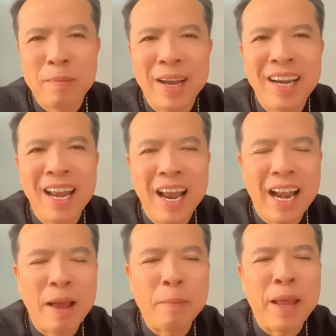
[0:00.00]
Mẹ
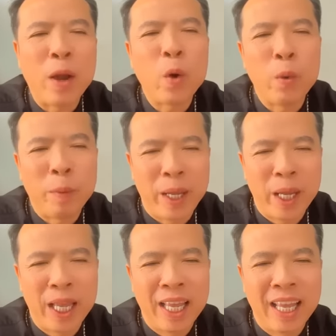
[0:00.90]
Maria là mẹ của
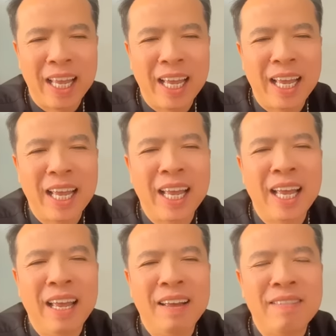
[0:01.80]
mình.
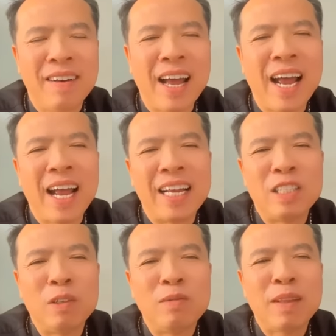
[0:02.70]
À,
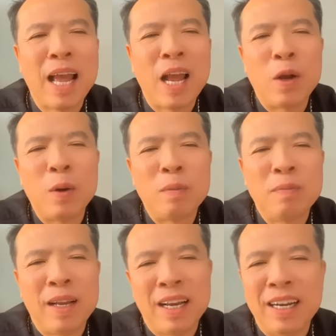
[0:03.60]
và chúng ta
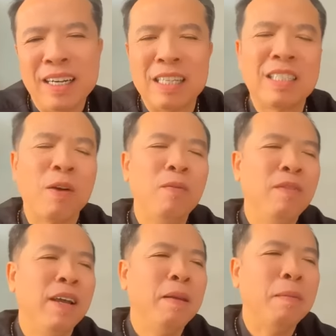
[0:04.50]
cũng ờ, được
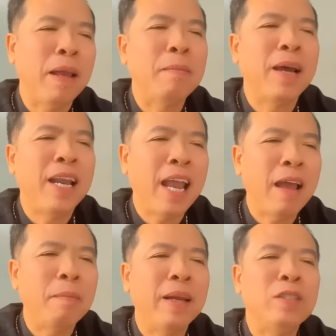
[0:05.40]
sống với mẹ
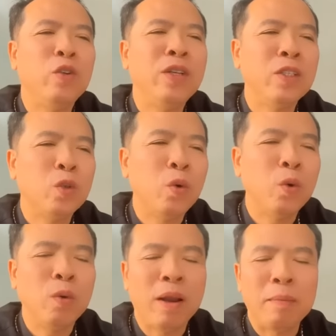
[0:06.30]
Maria, mẹ Chúa
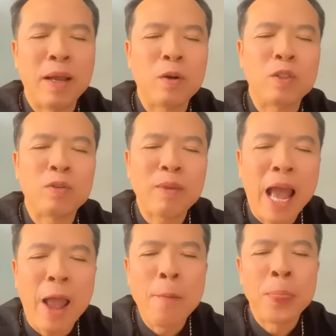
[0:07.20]
Giêsu cũng là mẹ của chúng
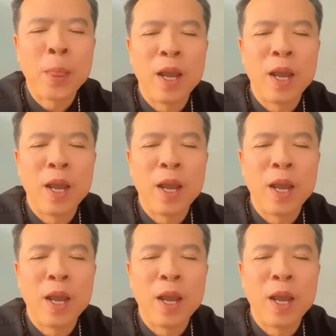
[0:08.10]
ta.